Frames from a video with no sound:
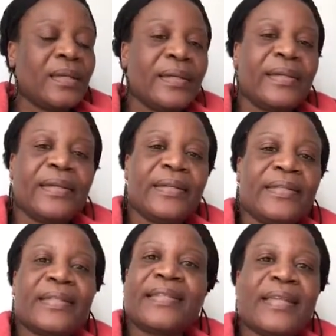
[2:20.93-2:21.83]
Et
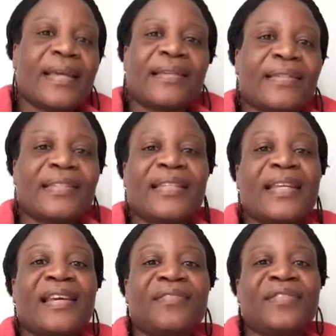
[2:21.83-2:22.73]
c'est ça, c'est
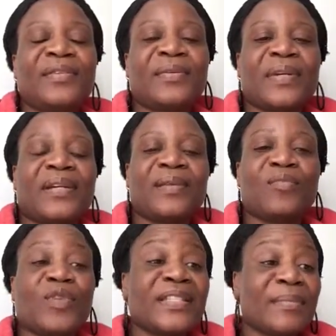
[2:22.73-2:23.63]
ça la vie quoi.
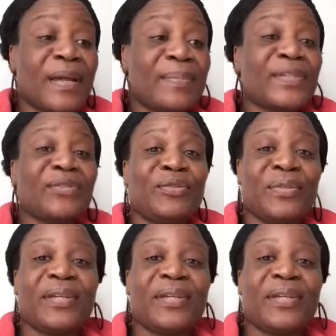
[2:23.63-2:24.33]
Moi, ça m'a pris du